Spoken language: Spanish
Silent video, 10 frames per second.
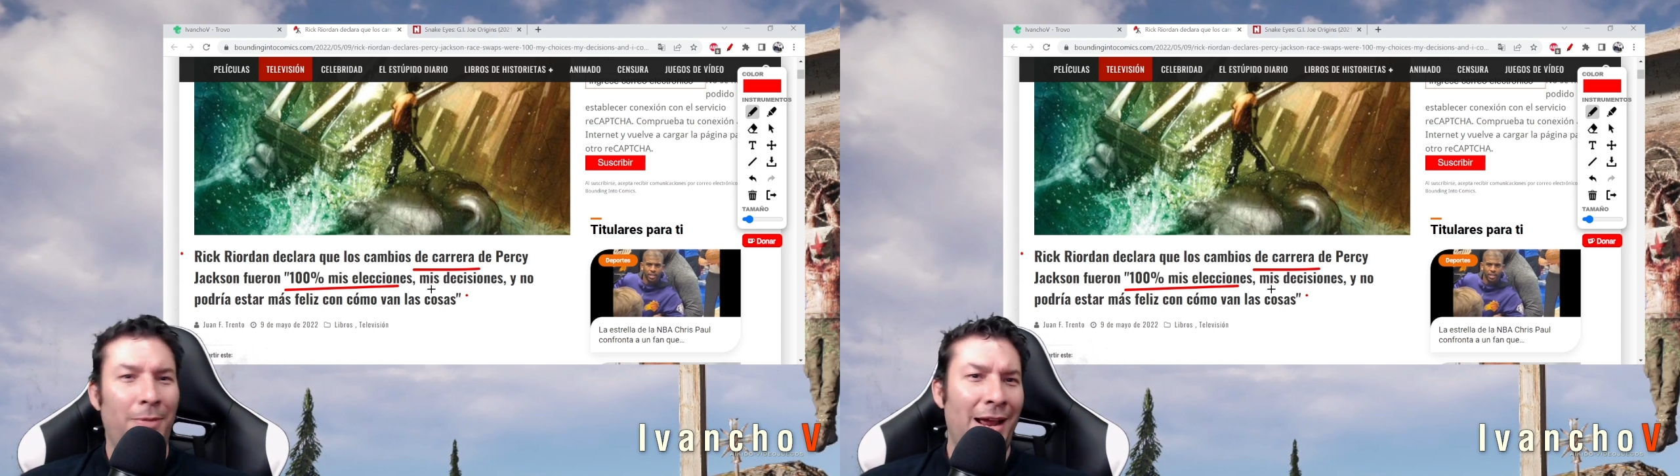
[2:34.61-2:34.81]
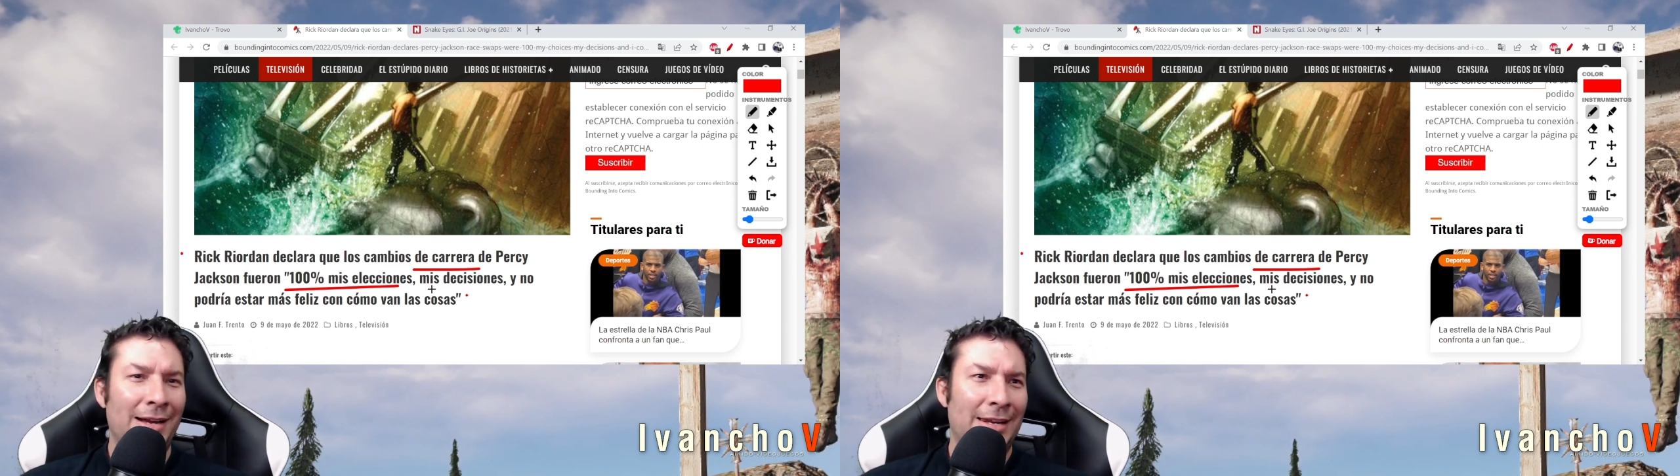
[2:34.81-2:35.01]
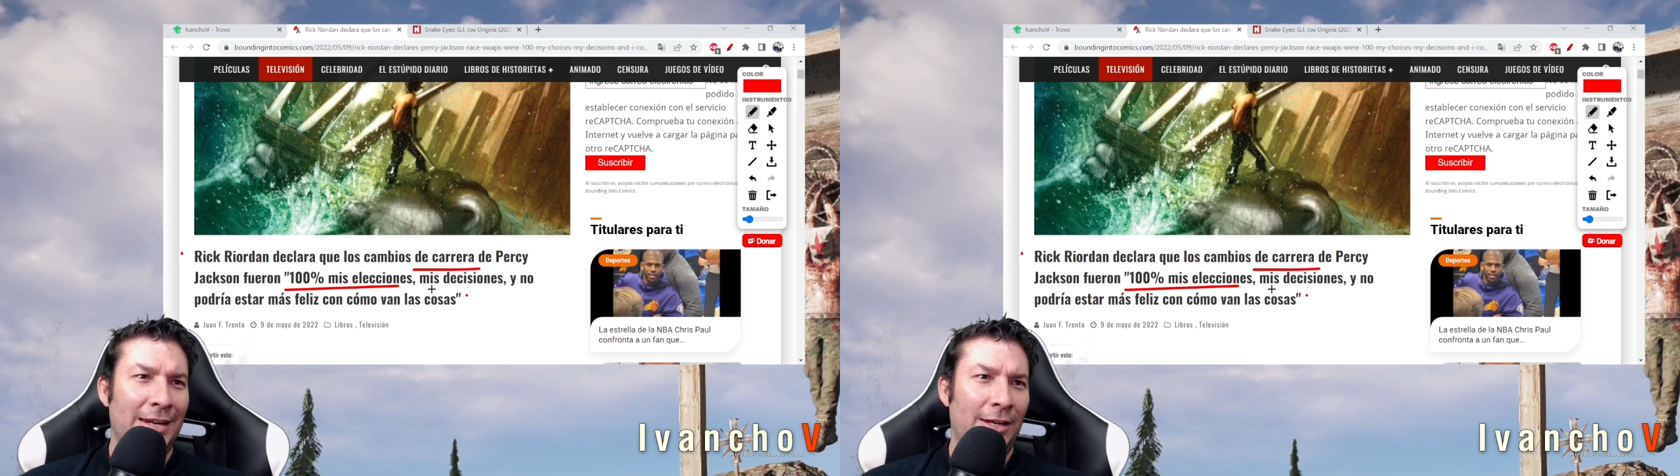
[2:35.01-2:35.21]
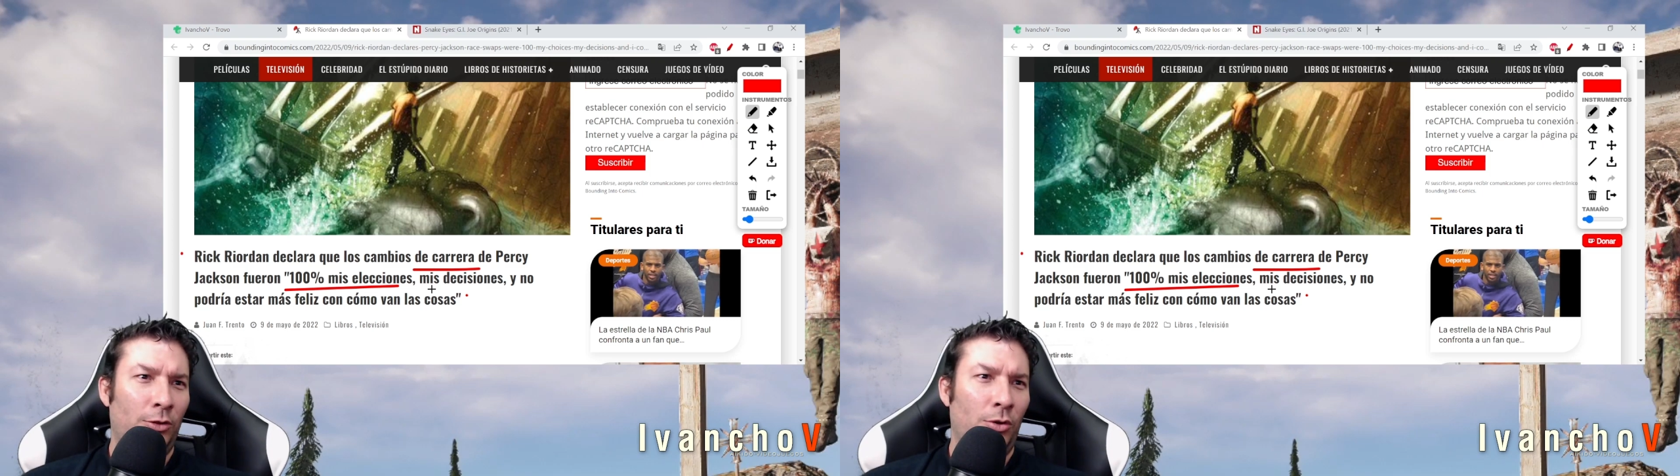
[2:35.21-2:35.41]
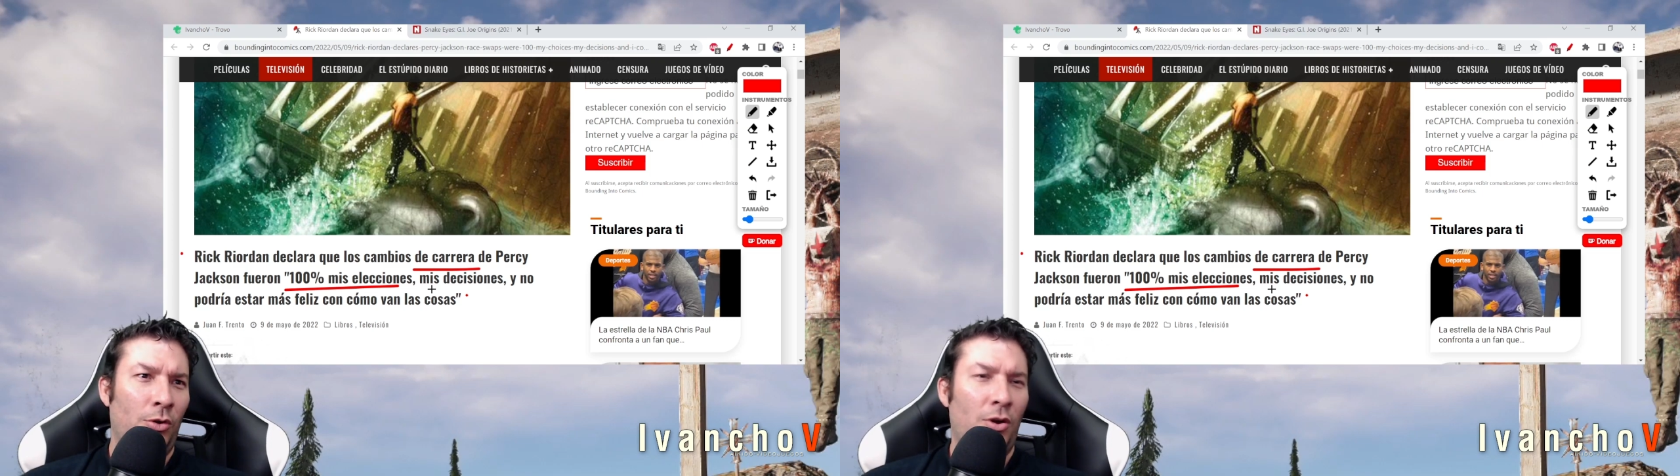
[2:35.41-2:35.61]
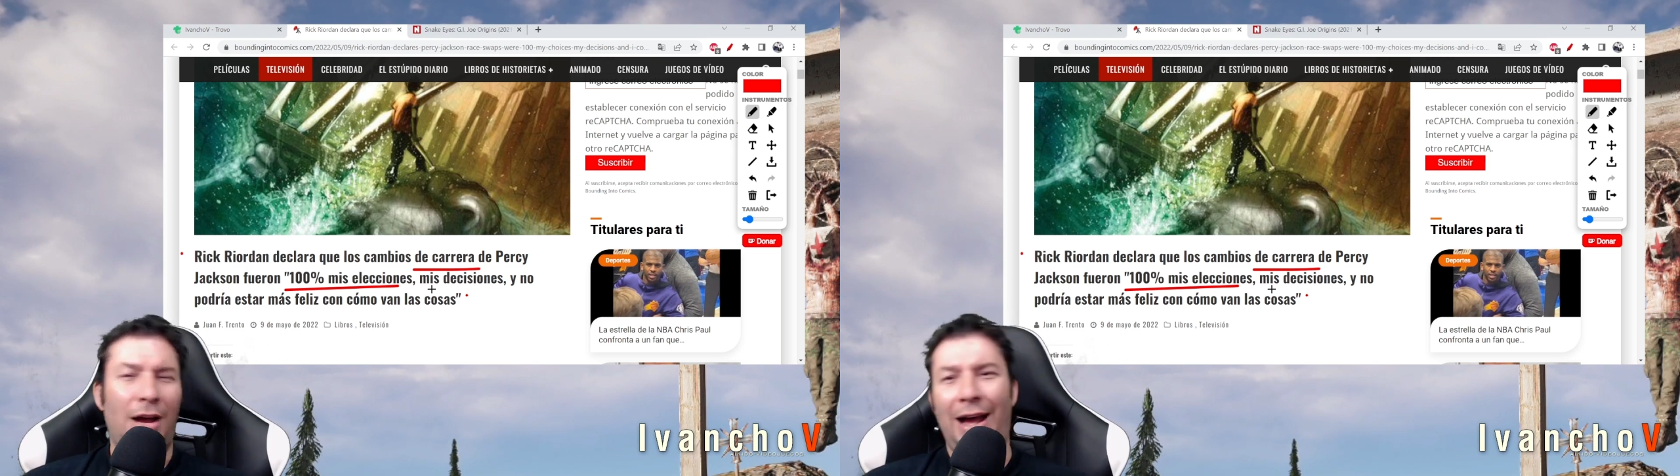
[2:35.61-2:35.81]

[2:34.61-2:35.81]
blanquito